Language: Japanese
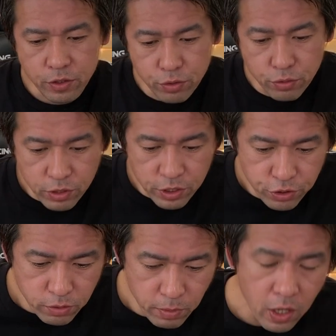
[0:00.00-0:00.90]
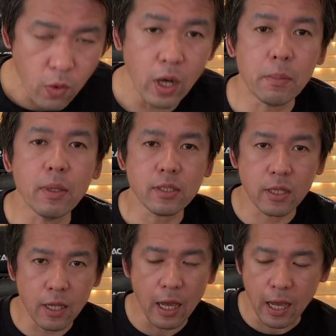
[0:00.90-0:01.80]
じゅうに週目が終わりまし
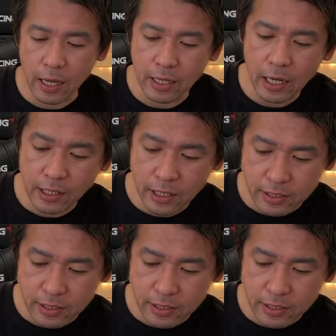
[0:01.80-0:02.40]
たね。早いね。